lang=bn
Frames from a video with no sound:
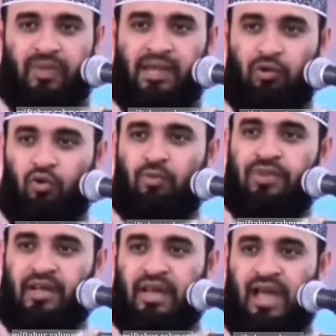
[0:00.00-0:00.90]
ইউরোপ
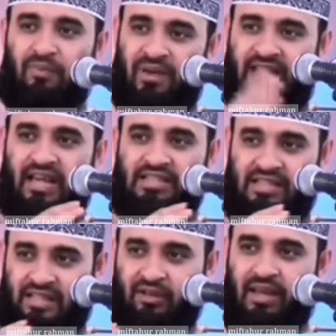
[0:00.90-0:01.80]
থেকে আমেরিকায়
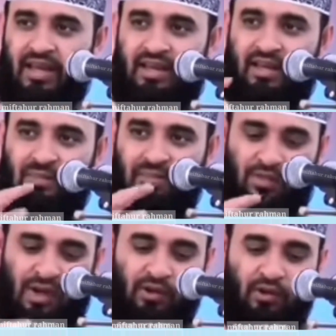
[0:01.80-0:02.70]
যেতে হলে
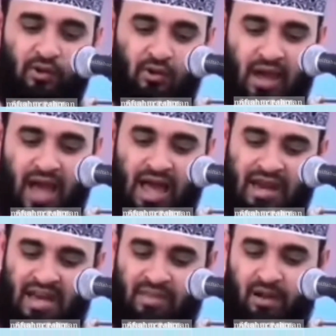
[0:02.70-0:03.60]
বিমানগুলো
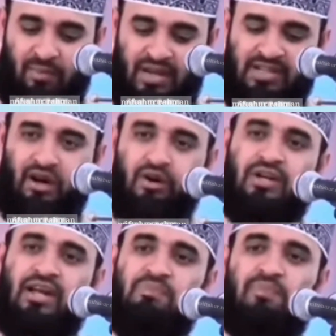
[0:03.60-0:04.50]
আড়াআড়িভাবে এই
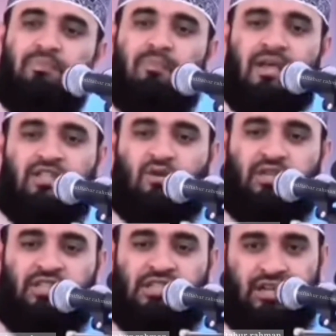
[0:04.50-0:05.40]
সাগরটাকে পাস
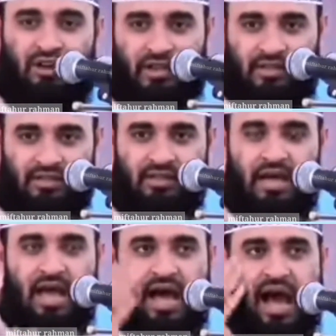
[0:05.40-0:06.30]
করে যেতে হয়
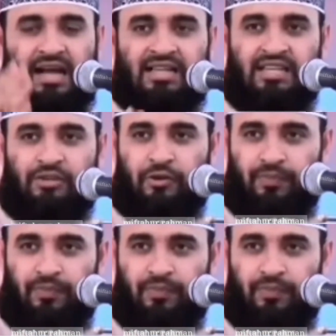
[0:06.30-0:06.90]
আগে যেত